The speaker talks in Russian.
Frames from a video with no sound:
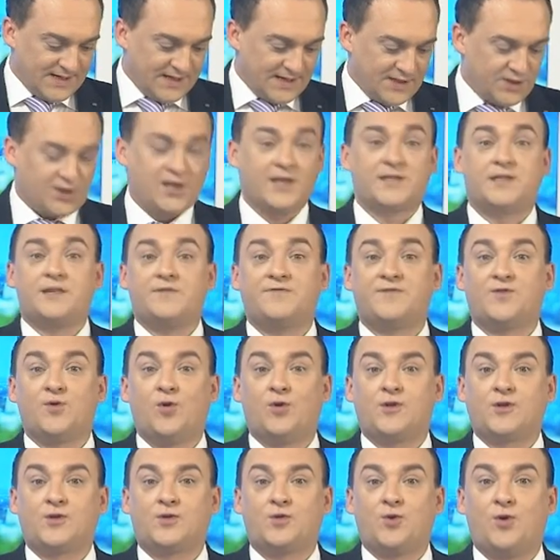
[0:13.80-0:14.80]
Счастлив
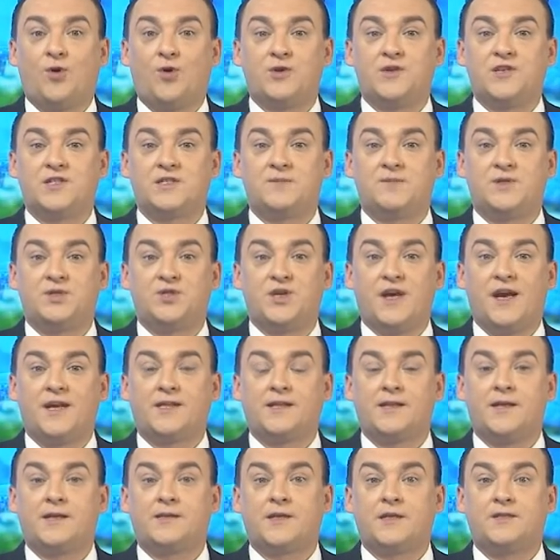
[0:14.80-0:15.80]
тот, кто не
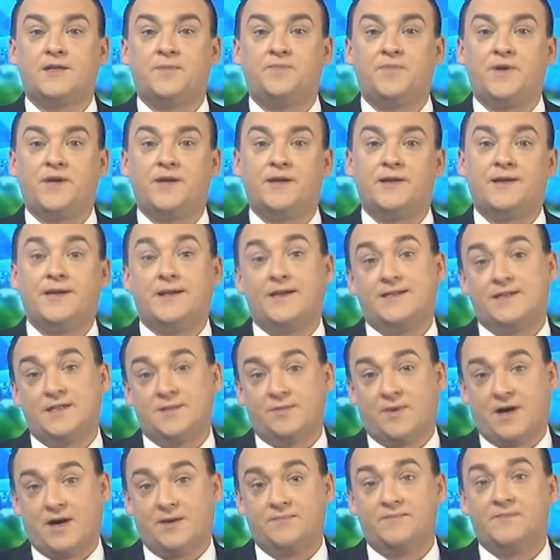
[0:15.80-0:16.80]
замечает лето теперь или
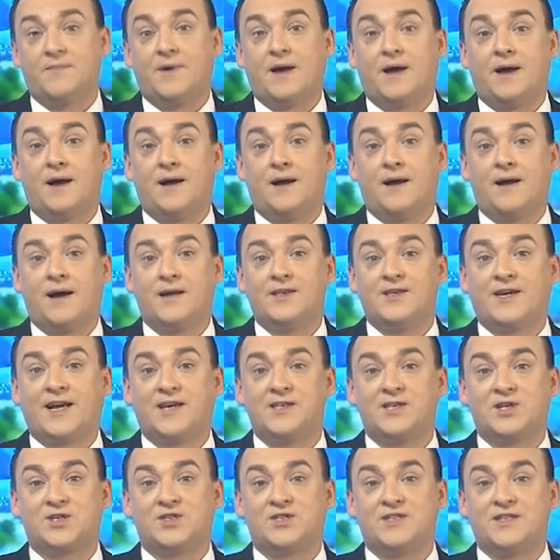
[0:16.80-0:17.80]
зима. А они,
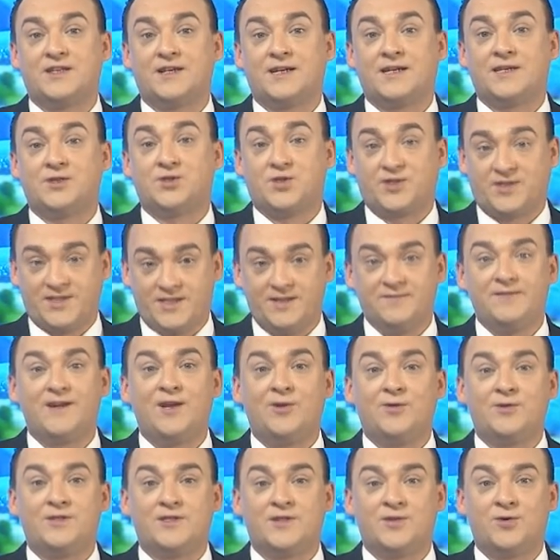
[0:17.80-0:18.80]
конечно, счастливые
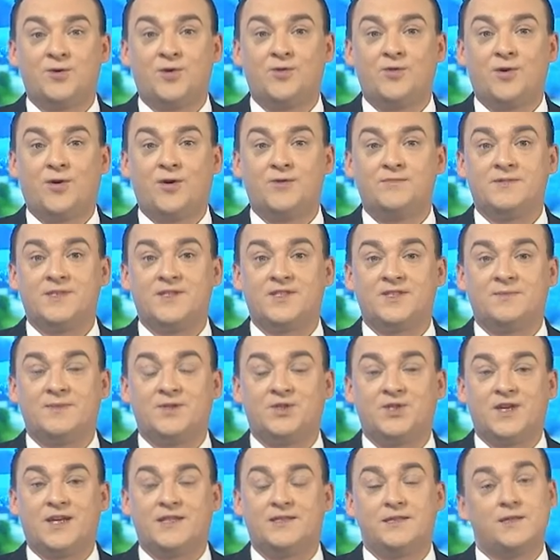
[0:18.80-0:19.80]
люди, но не
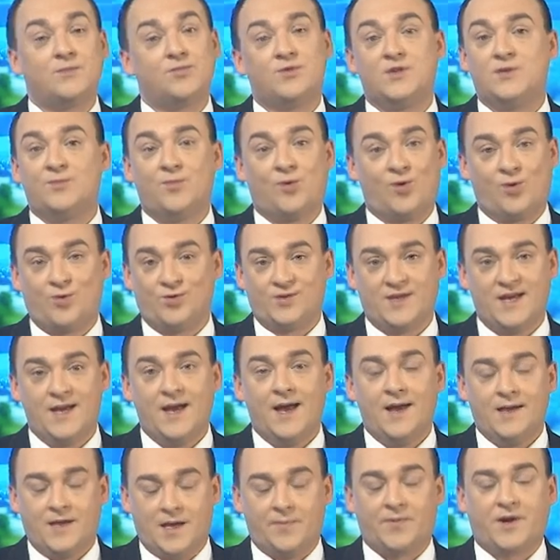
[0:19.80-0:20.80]
замечать зиму не могут.
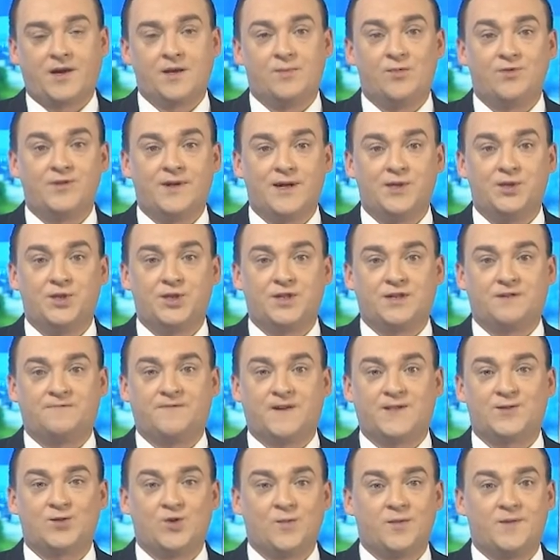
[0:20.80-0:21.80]
Я про
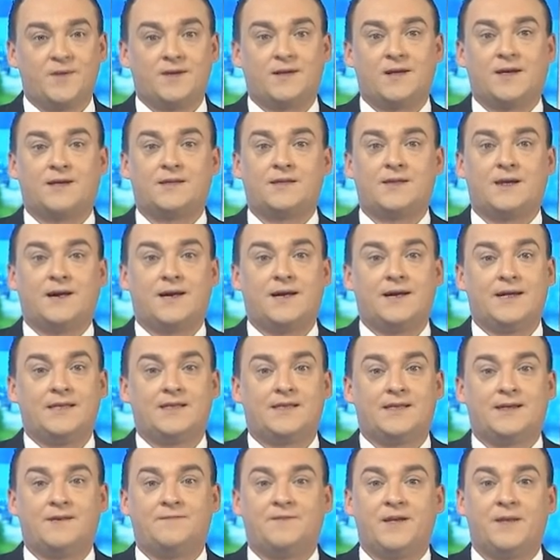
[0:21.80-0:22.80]
коммунальщиков, особенно когда
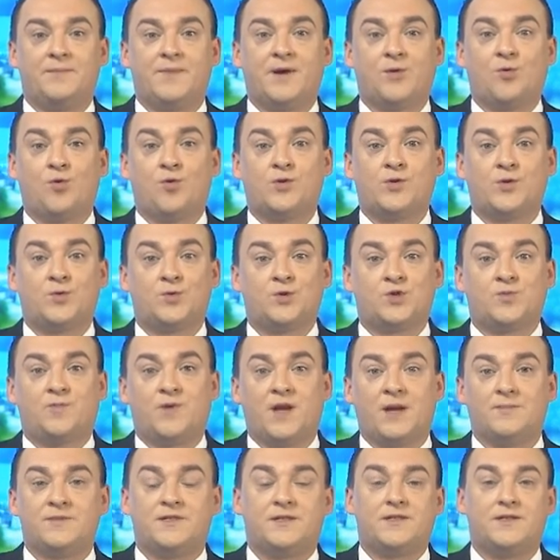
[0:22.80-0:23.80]
это время года уж
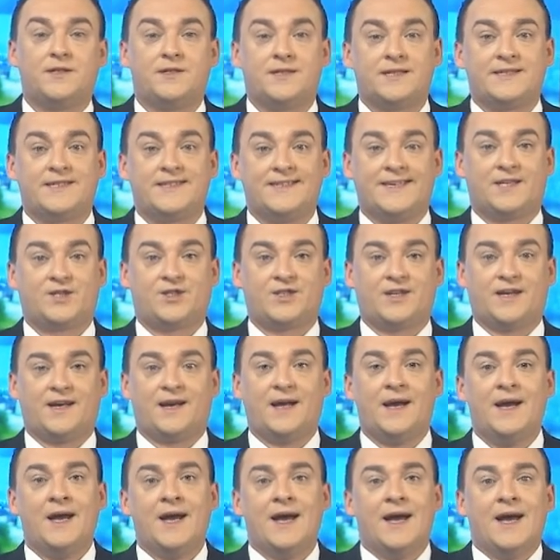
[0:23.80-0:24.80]
прям сильно
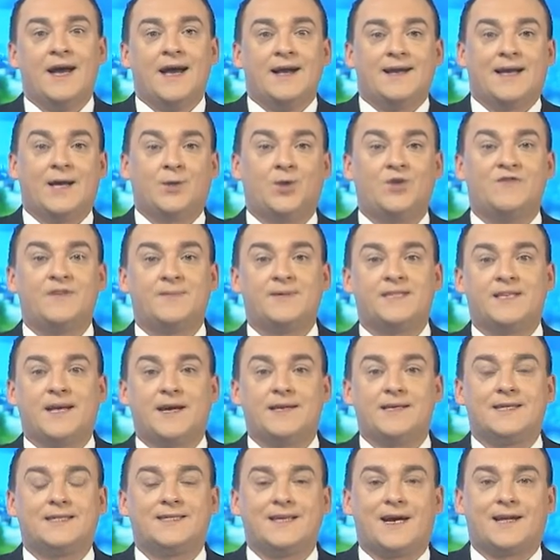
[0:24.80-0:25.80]
снежное. Готовим
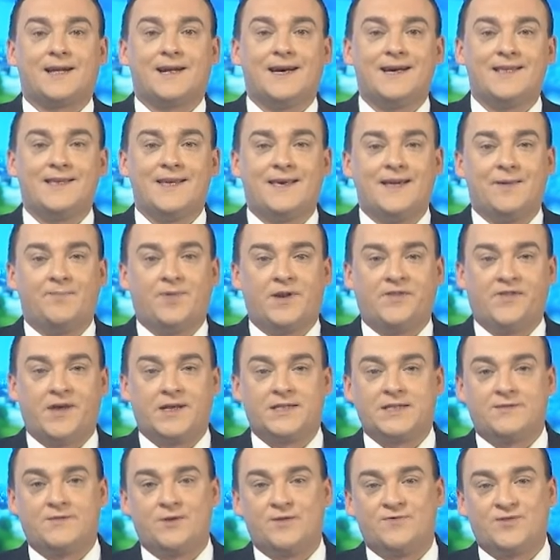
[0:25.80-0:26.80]
сани заранее и
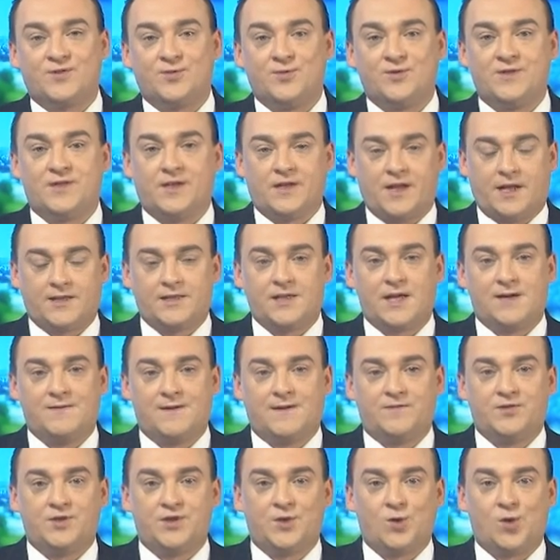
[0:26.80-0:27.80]
приветствуем в студии
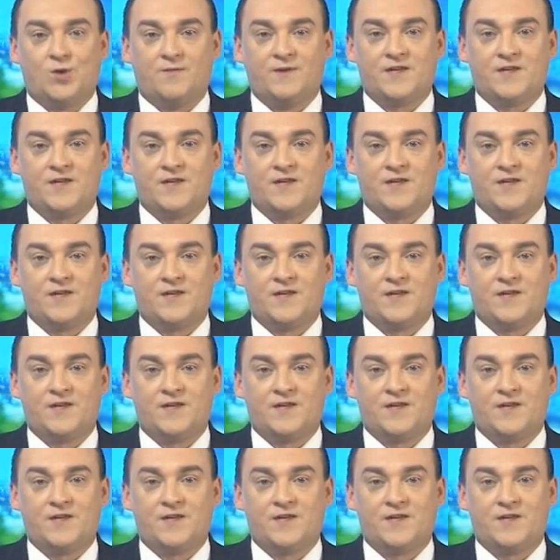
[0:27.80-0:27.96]
Ярослава Овчарова,